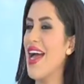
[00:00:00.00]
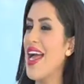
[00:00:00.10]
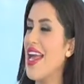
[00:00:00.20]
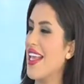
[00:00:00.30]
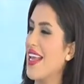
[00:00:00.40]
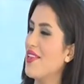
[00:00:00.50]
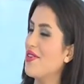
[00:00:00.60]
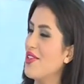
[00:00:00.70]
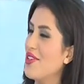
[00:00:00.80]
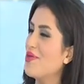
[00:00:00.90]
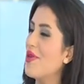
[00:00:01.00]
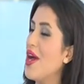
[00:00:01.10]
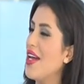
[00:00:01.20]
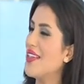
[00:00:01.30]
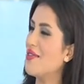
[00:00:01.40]
يعني يكون عندهم
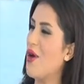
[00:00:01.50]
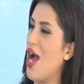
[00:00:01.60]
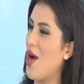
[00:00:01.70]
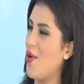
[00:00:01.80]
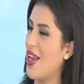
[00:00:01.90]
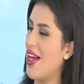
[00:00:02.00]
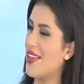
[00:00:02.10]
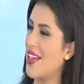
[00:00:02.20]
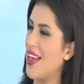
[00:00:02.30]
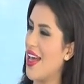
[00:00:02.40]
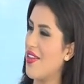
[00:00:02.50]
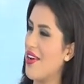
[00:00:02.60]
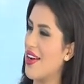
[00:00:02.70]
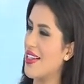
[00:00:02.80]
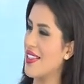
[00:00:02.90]
عدة محاولات لهذه
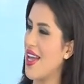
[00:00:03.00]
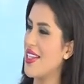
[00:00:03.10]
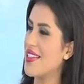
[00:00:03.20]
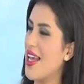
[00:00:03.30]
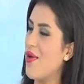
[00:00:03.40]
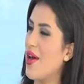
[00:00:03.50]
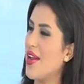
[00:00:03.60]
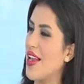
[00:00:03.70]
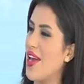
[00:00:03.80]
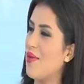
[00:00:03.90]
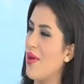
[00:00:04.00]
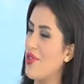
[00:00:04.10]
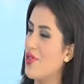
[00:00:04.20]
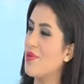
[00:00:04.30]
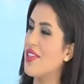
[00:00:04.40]
الرقصة صحيح. حتى وإن كانوا ما
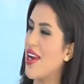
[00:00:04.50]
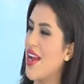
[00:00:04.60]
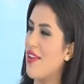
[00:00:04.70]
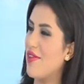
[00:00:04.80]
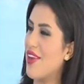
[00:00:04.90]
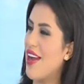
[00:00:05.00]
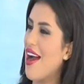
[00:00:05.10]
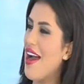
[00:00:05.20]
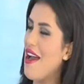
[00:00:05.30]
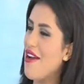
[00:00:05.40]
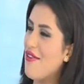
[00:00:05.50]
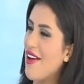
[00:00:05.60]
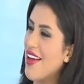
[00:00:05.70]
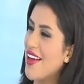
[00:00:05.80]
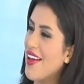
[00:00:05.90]
عندهم دراية فيها
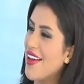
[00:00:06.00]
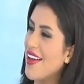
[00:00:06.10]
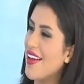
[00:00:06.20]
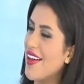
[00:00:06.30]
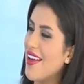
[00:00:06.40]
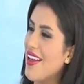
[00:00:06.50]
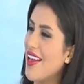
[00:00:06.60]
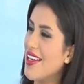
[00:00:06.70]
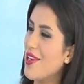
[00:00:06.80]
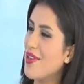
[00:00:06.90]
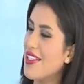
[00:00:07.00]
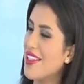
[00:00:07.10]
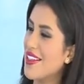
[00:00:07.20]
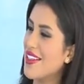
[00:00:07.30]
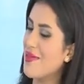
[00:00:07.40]
فهي يعني لو أنت
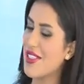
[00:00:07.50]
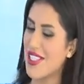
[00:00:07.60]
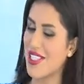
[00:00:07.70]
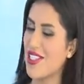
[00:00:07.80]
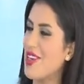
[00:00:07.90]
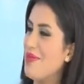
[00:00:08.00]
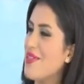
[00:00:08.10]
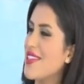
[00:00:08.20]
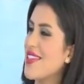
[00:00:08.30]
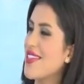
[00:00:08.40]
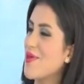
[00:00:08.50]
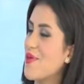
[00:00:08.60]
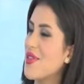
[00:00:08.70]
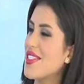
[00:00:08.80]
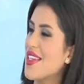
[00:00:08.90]
تعطينا بس هيك شرح بسيط
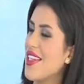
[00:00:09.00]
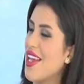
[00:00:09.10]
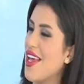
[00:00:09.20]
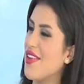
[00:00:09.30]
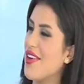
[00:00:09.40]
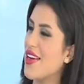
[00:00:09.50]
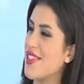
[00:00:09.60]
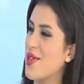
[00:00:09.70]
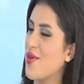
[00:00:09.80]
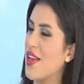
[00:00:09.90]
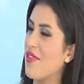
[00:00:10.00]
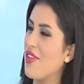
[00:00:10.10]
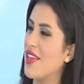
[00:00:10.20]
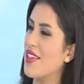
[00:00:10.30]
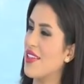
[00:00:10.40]
مبسط عن هذه الرقصة صحيح.
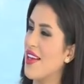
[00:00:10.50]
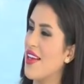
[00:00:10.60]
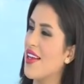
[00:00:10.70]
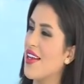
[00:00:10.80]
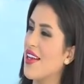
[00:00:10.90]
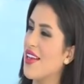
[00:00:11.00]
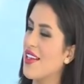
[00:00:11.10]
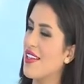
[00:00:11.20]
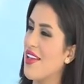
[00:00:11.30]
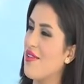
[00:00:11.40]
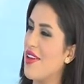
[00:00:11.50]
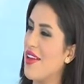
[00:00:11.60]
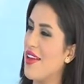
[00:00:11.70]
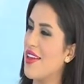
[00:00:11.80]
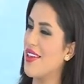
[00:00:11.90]
وكيفية تن...
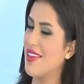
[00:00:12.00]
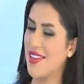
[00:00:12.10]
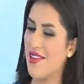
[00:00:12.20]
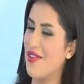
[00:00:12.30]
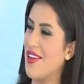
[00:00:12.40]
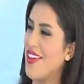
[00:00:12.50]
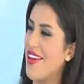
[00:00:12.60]
آه، تنفيذها